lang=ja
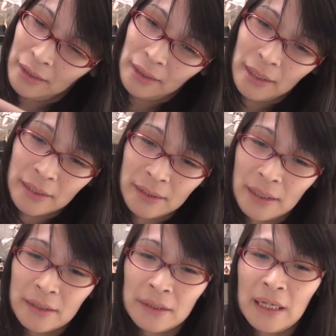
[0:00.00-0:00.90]
で
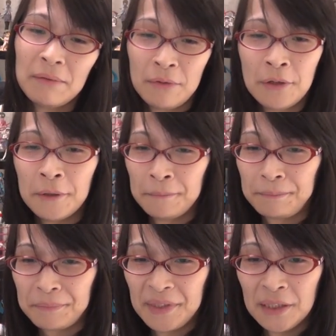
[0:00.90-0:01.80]
SSD も
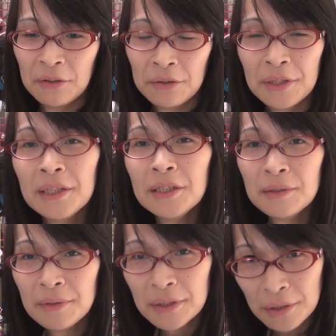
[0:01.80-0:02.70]
2頃で
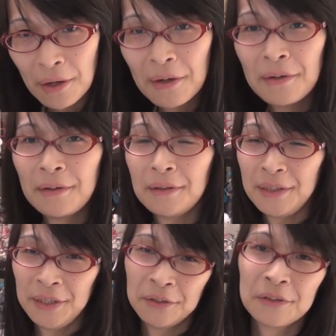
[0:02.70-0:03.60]
十分と
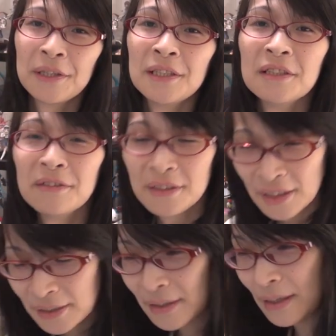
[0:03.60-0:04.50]
2頃で十
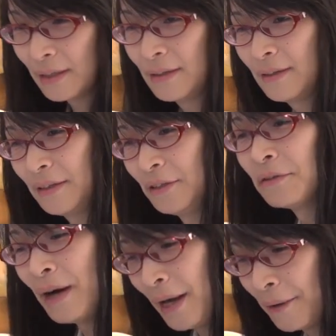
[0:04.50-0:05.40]
分です
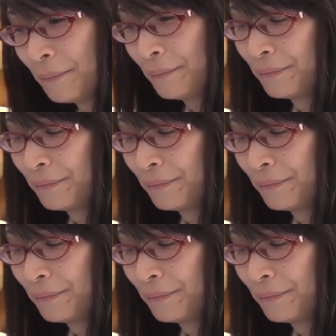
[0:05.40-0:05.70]
要は